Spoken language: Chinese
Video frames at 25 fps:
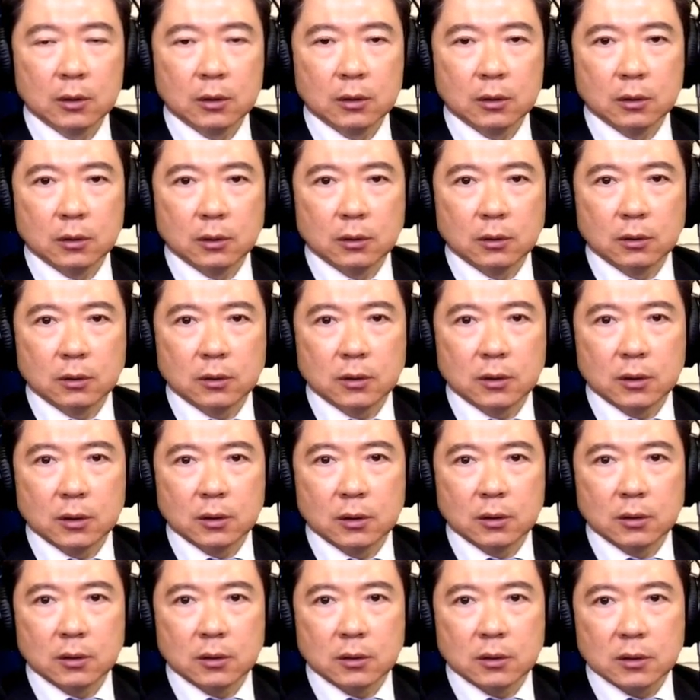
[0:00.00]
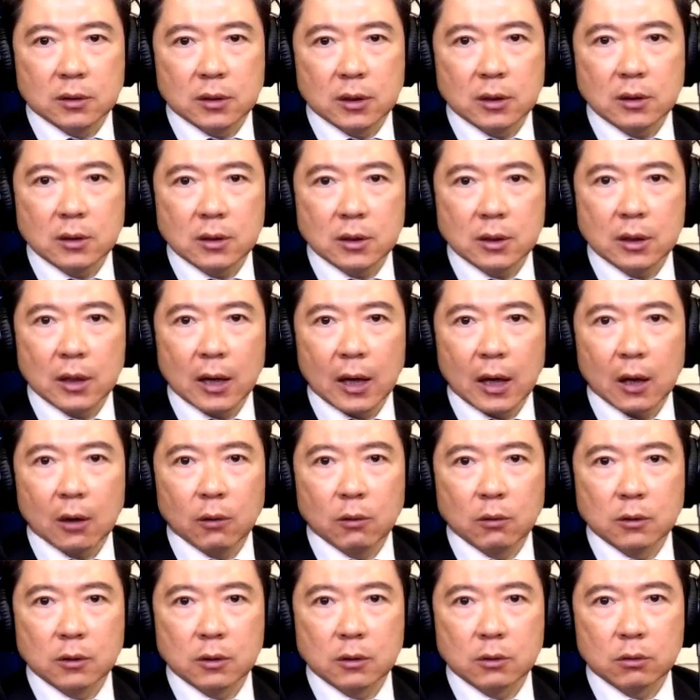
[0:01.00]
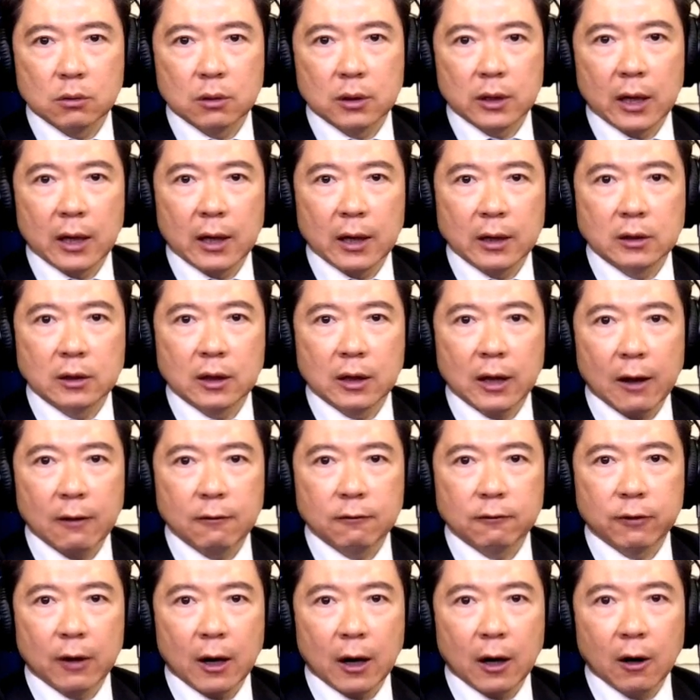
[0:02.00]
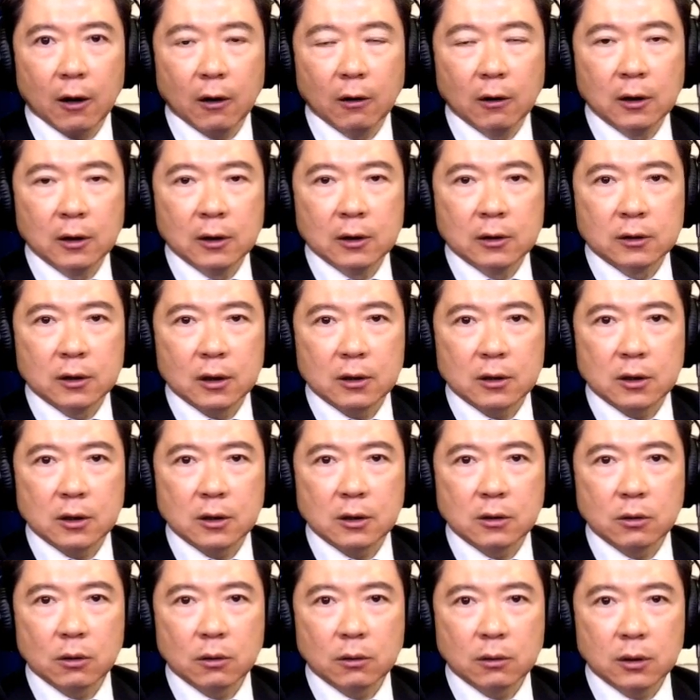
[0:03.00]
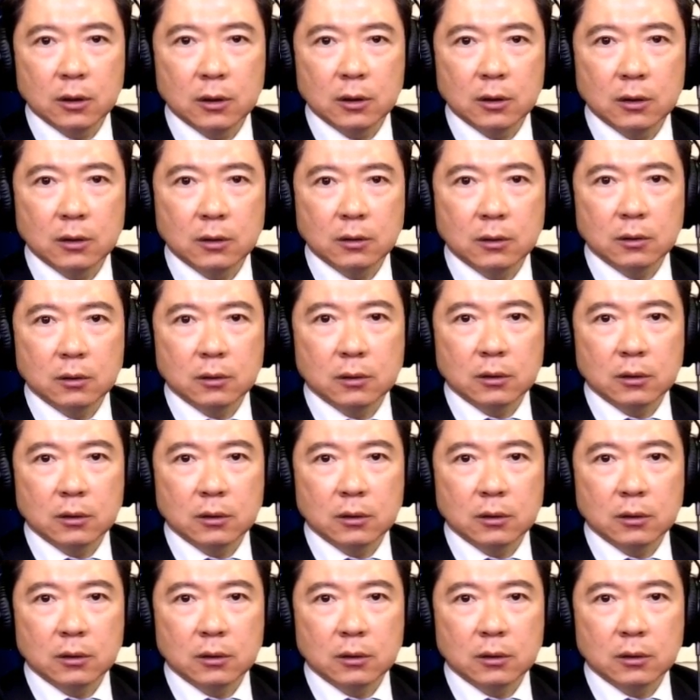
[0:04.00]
呃这个经济啊，或者是说两岸的看法哈。那其中呢？